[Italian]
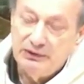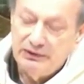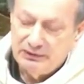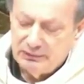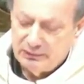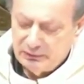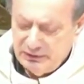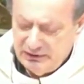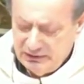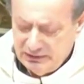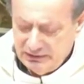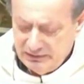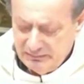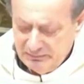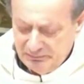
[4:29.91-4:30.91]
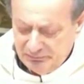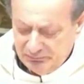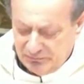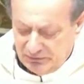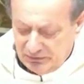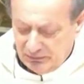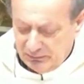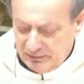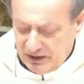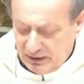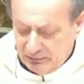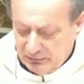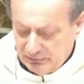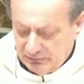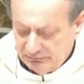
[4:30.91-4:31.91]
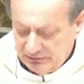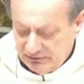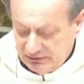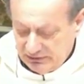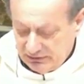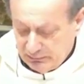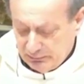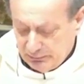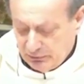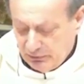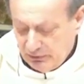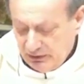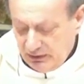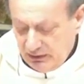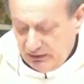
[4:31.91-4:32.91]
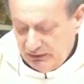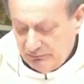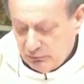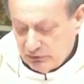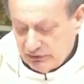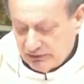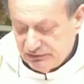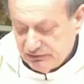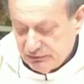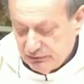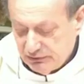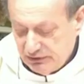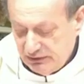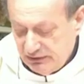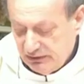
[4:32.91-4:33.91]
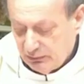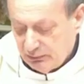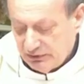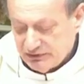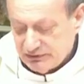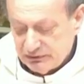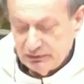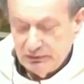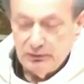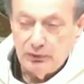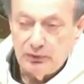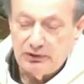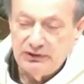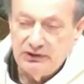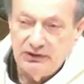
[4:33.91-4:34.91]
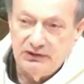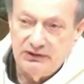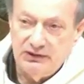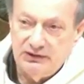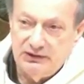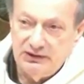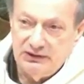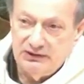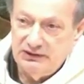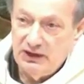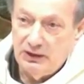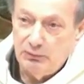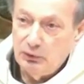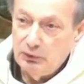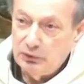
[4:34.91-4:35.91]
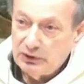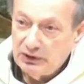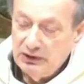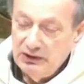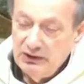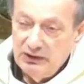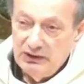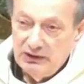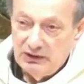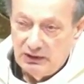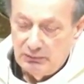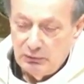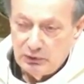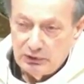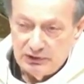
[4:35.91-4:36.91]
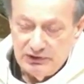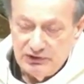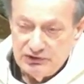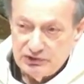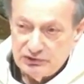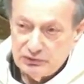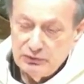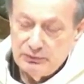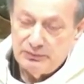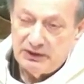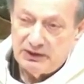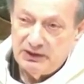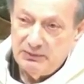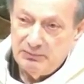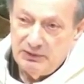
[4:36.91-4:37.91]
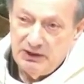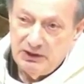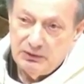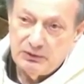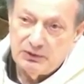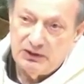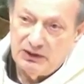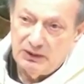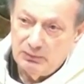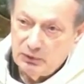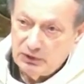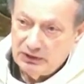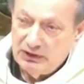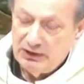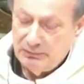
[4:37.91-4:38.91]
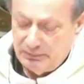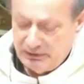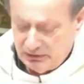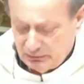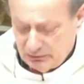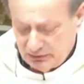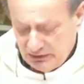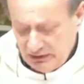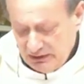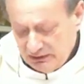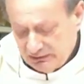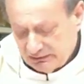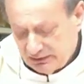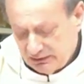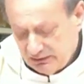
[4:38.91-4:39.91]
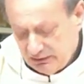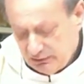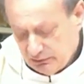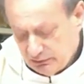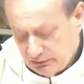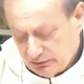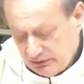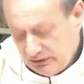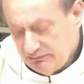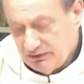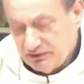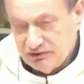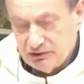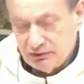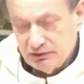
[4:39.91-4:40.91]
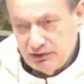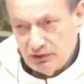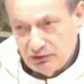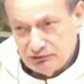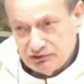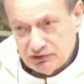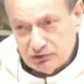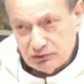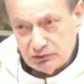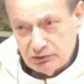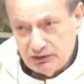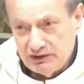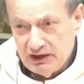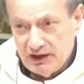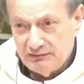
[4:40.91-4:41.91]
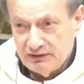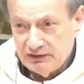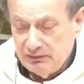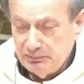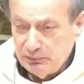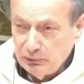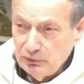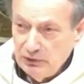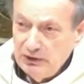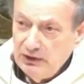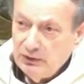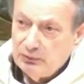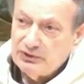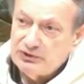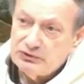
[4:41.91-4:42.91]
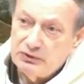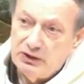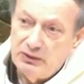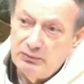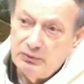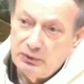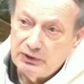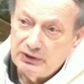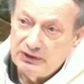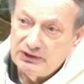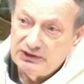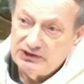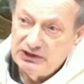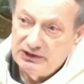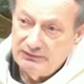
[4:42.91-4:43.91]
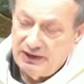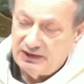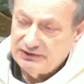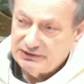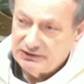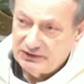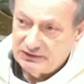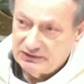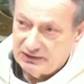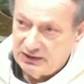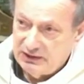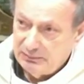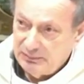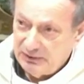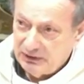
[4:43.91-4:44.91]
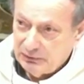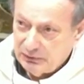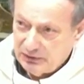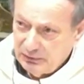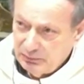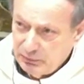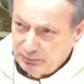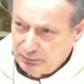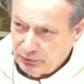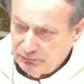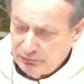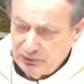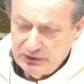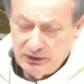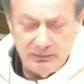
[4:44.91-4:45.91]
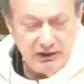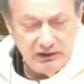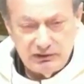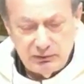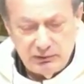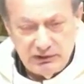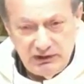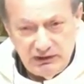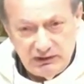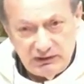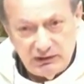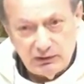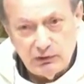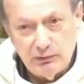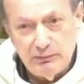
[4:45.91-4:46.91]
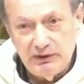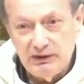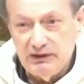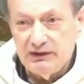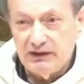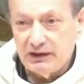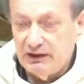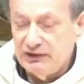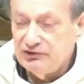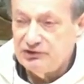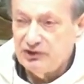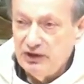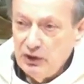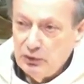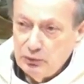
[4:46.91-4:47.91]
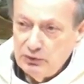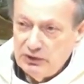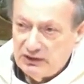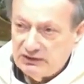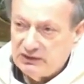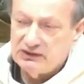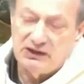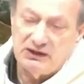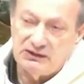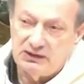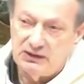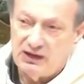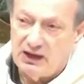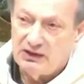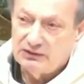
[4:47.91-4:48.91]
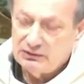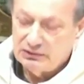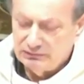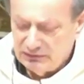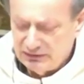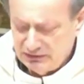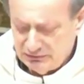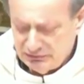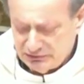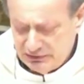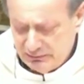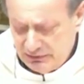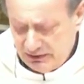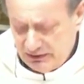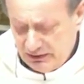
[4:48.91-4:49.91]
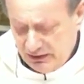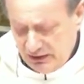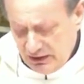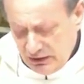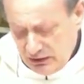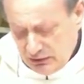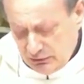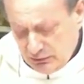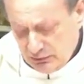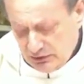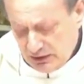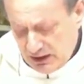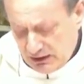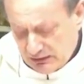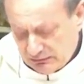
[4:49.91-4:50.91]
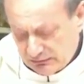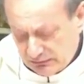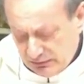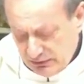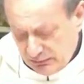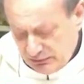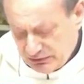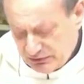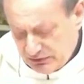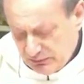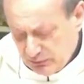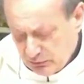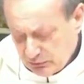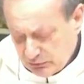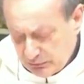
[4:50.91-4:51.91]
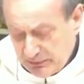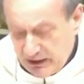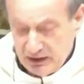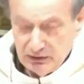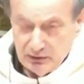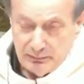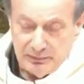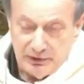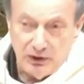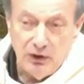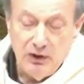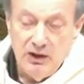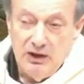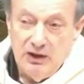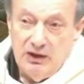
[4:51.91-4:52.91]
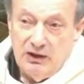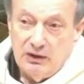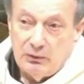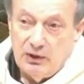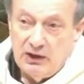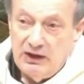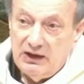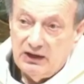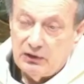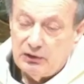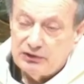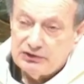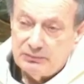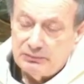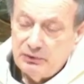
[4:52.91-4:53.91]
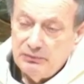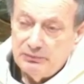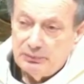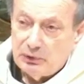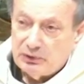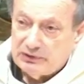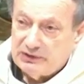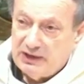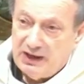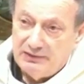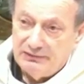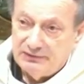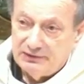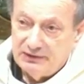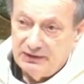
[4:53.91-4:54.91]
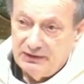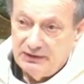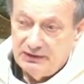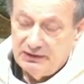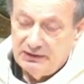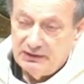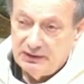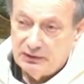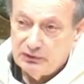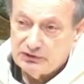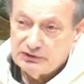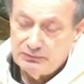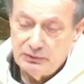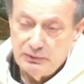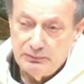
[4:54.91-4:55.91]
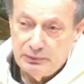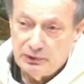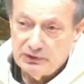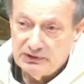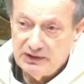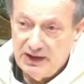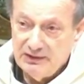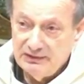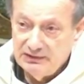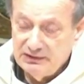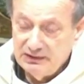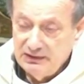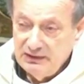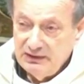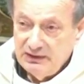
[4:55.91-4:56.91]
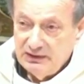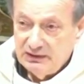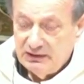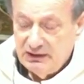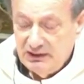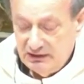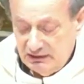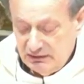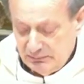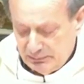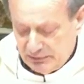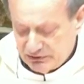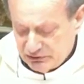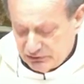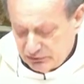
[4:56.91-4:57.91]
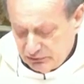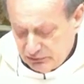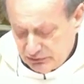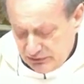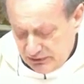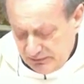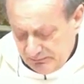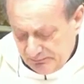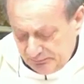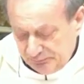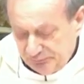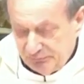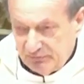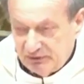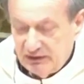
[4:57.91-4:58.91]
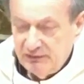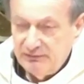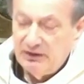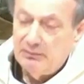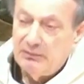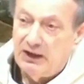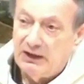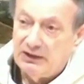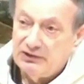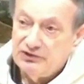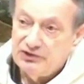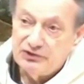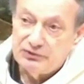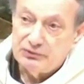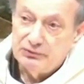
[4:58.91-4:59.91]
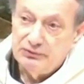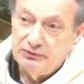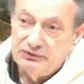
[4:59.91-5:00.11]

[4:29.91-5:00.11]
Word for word: E ecco, quindi dobbiamo vedere un po' le vocazioni in questo ordine di idee di amore, l'amore di Gesù per le pecore e l'amore delle pecore tra di loro. Il Vangelo di oggi sottolineava di più questo amore che ci deve essere tra le pecore, profondamente unite come il gregge, una attaccata all'altra, volendosi bene l'un l'altro. Questo è molto bello, però qual è la cosa più importante? La cosa più importante è che il pastore deve amare Gesù.